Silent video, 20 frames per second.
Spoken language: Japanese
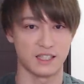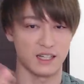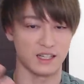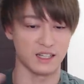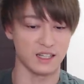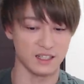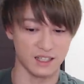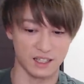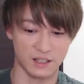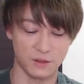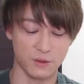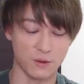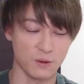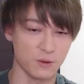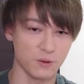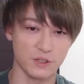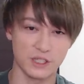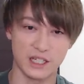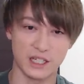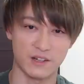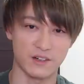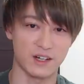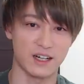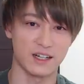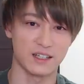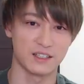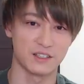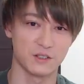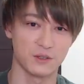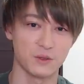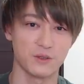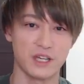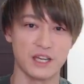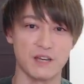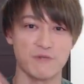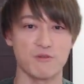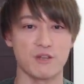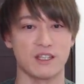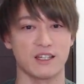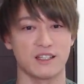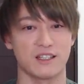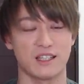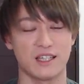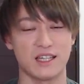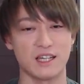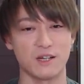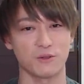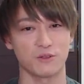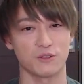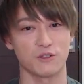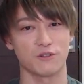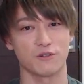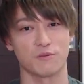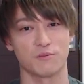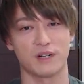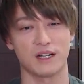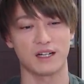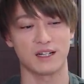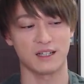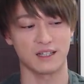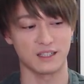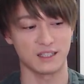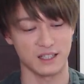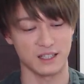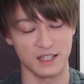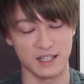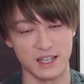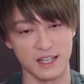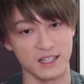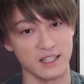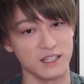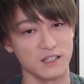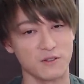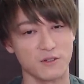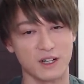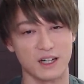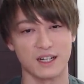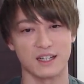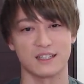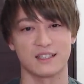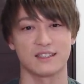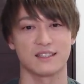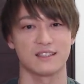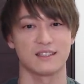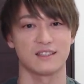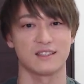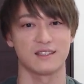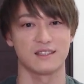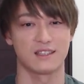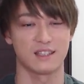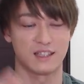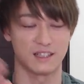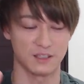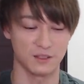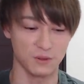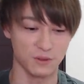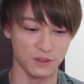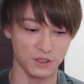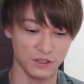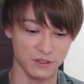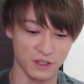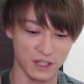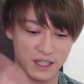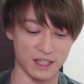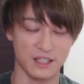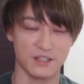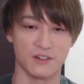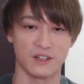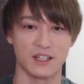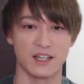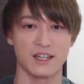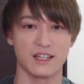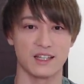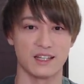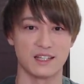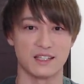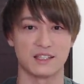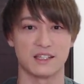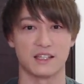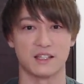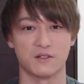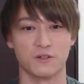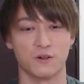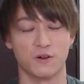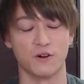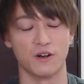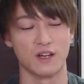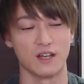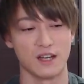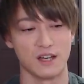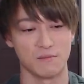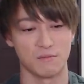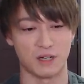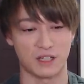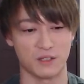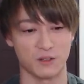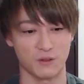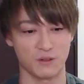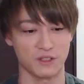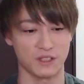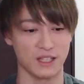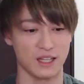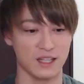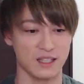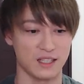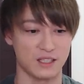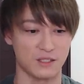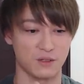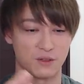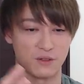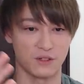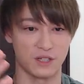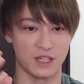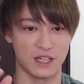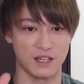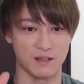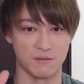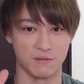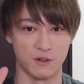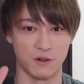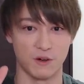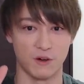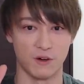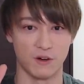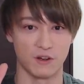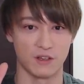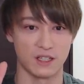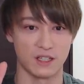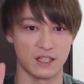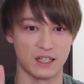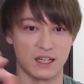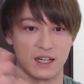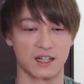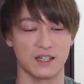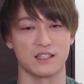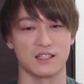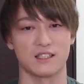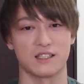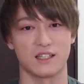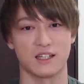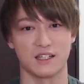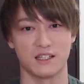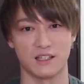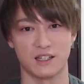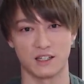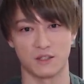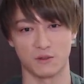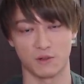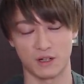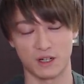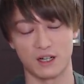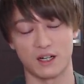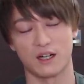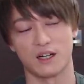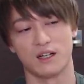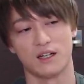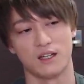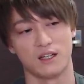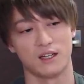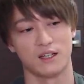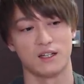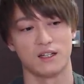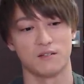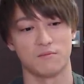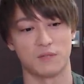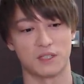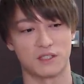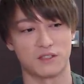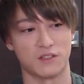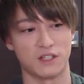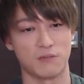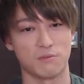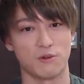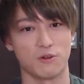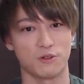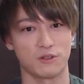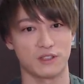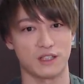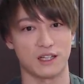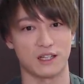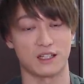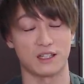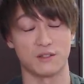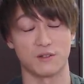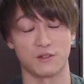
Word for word: じゃあなんだ、投稿者はそのゲームに対していいことばっかしか言えねえのかってか、そういうわけではないんですけど、まあ極端にそのゲームを批判したりだとか、まあ釣り目的の